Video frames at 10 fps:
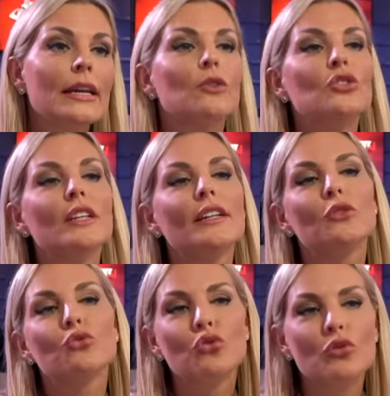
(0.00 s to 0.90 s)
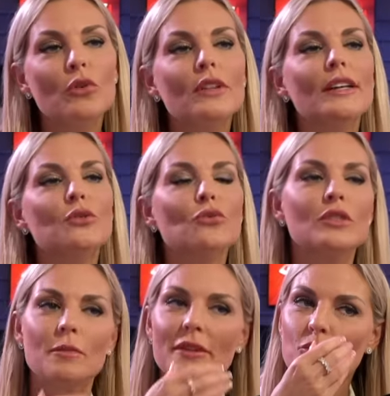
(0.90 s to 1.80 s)
Et en général, il y a toujours ah une bonne raison.
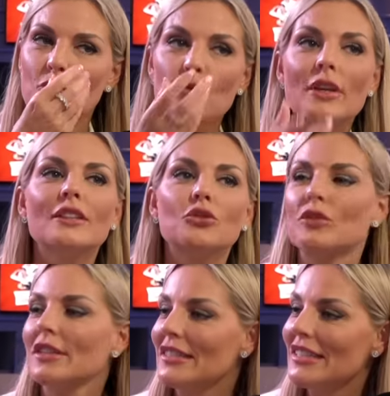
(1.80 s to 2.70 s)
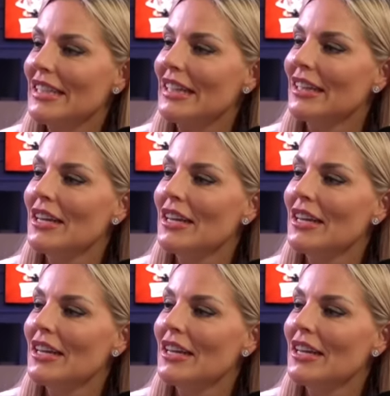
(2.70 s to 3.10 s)
C'est parce que où il y a des choses à se dire,